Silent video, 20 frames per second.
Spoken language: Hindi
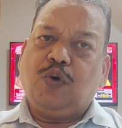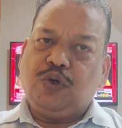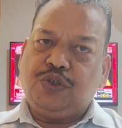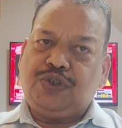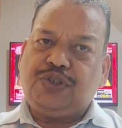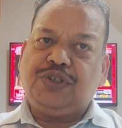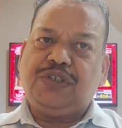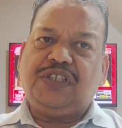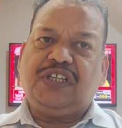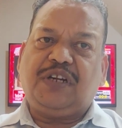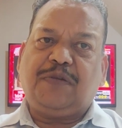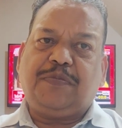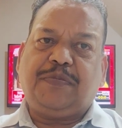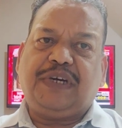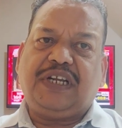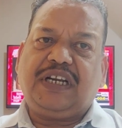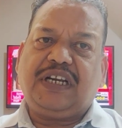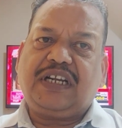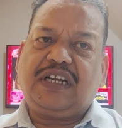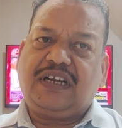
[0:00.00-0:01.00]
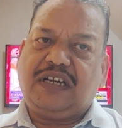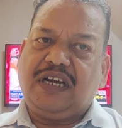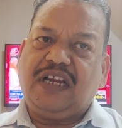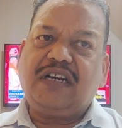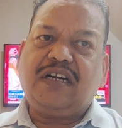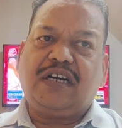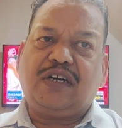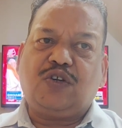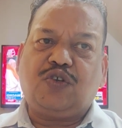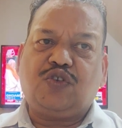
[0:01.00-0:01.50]
उच्च दर पर
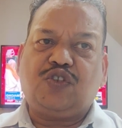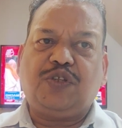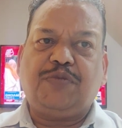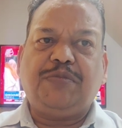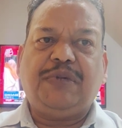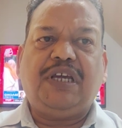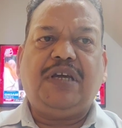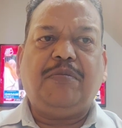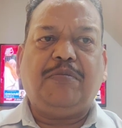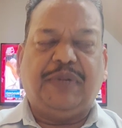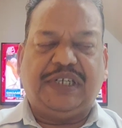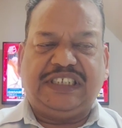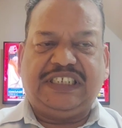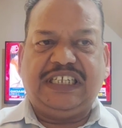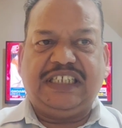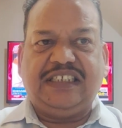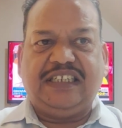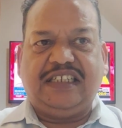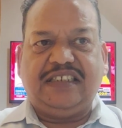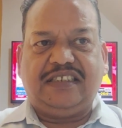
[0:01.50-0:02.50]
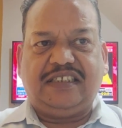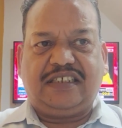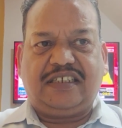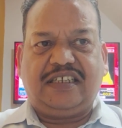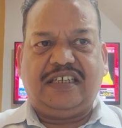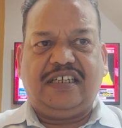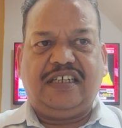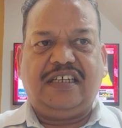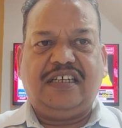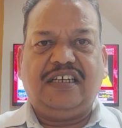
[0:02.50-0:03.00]
कर कटौती में बचा जा
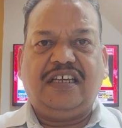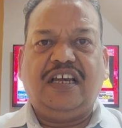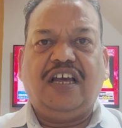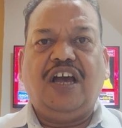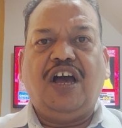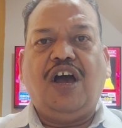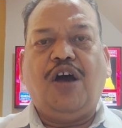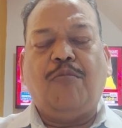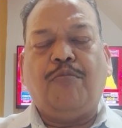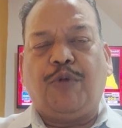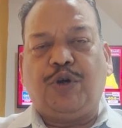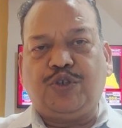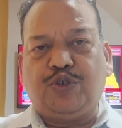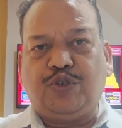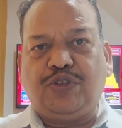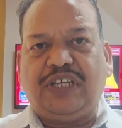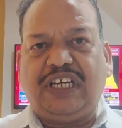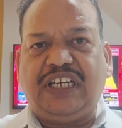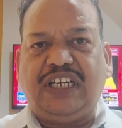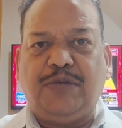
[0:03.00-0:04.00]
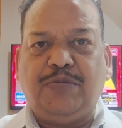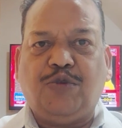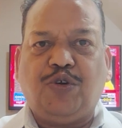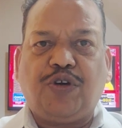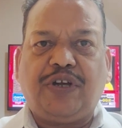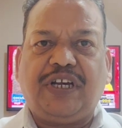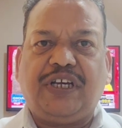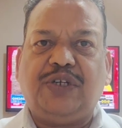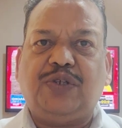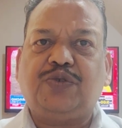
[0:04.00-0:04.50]
सके मौजूदा नियमों
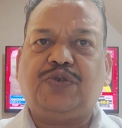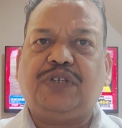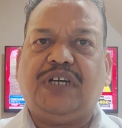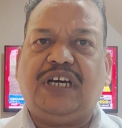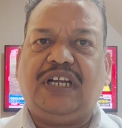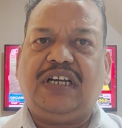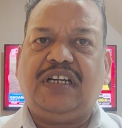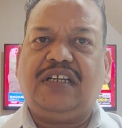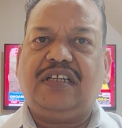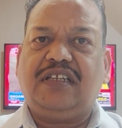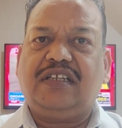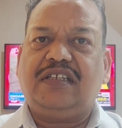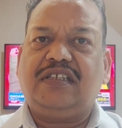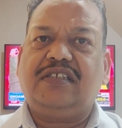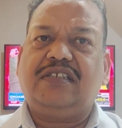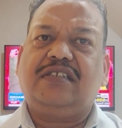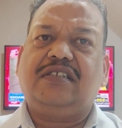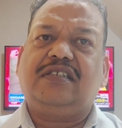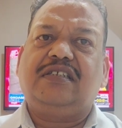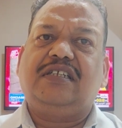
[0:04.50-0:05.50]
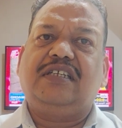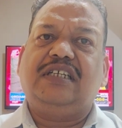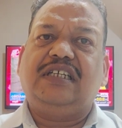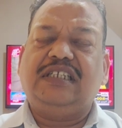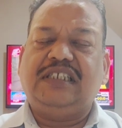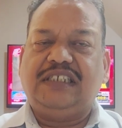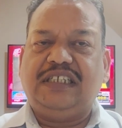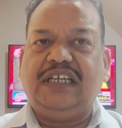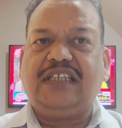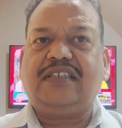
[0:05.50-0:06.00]
के अनुसार
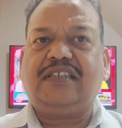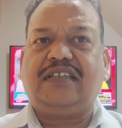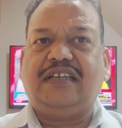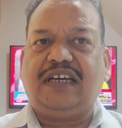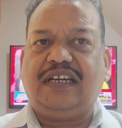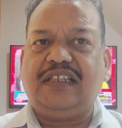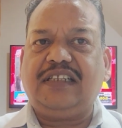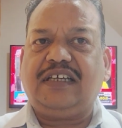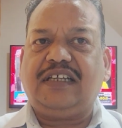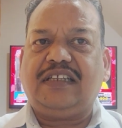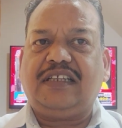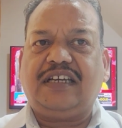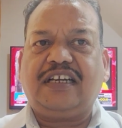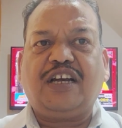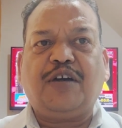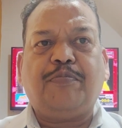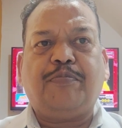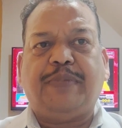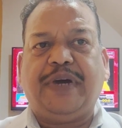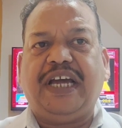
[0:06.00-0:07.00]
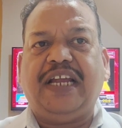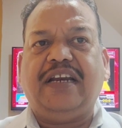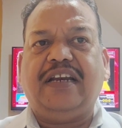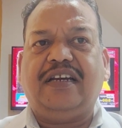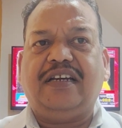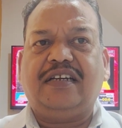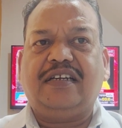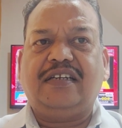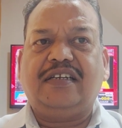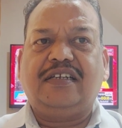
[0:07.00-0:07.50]
यदि करदाता का
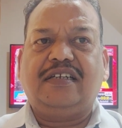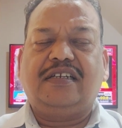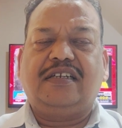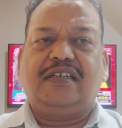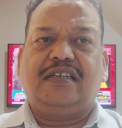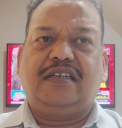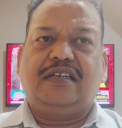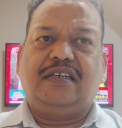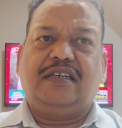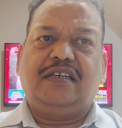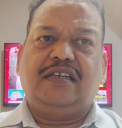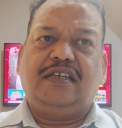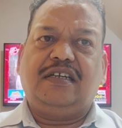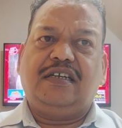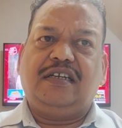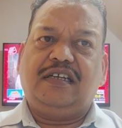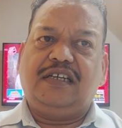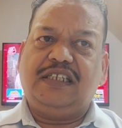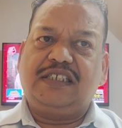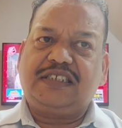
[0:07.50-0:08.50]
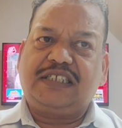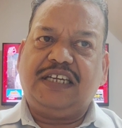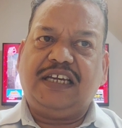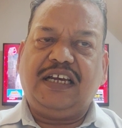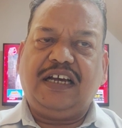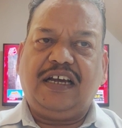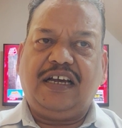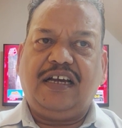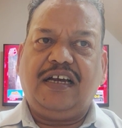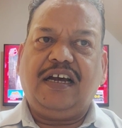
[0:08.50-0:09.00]
पैन
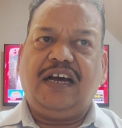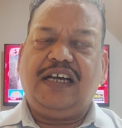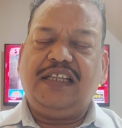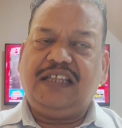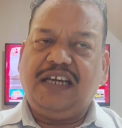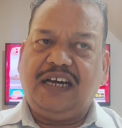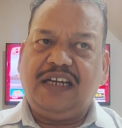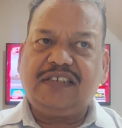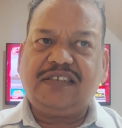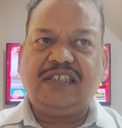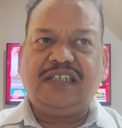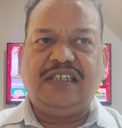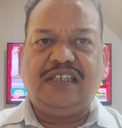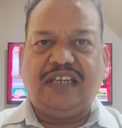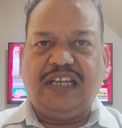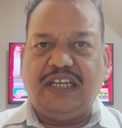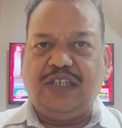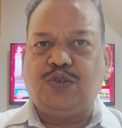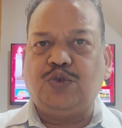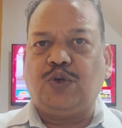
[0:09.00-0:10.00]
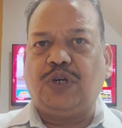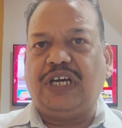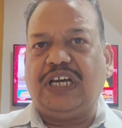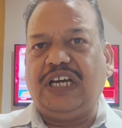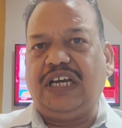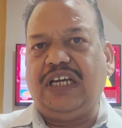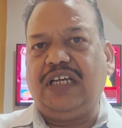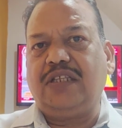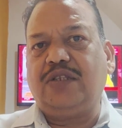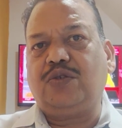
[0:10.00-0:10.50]
इसके आधार से नहीं जुड़ा
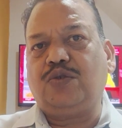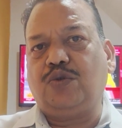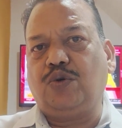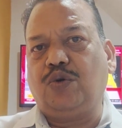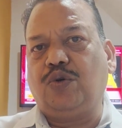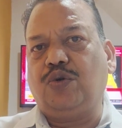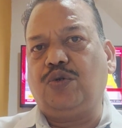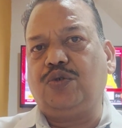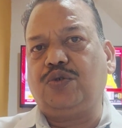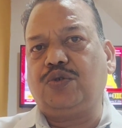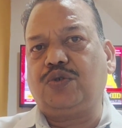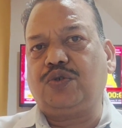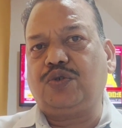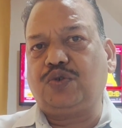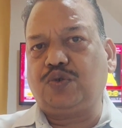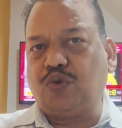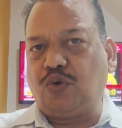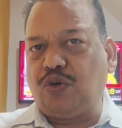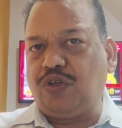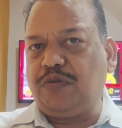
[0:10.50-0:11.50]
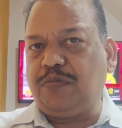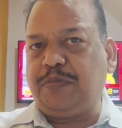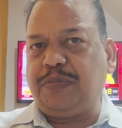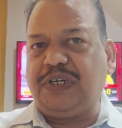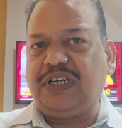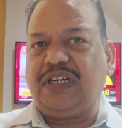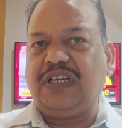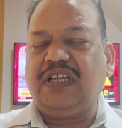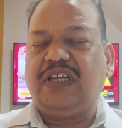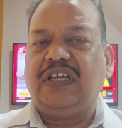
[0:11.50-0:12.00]
है तो स्रोत
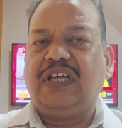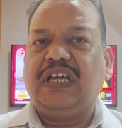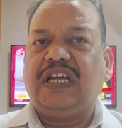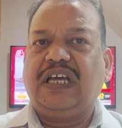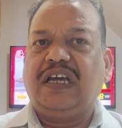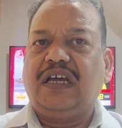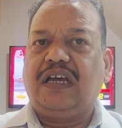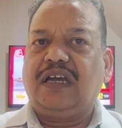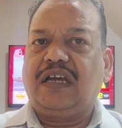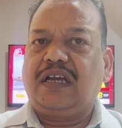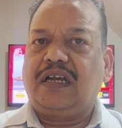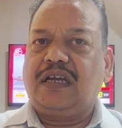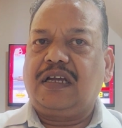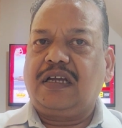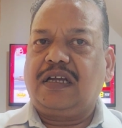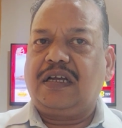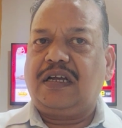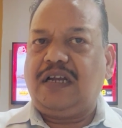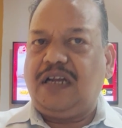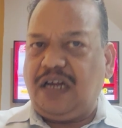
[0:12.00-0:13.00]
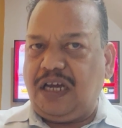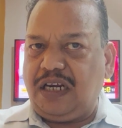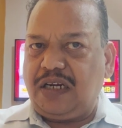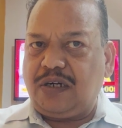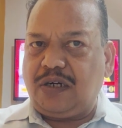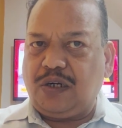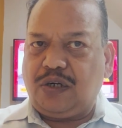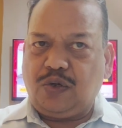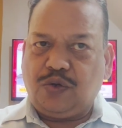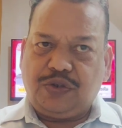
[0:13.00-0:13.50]
पर कर
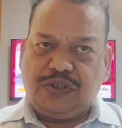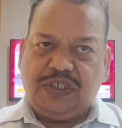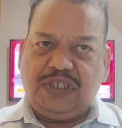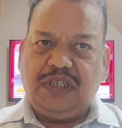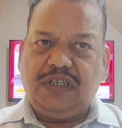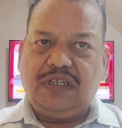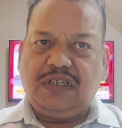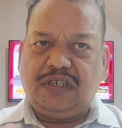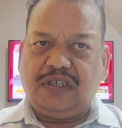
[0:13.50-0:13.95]
कटौती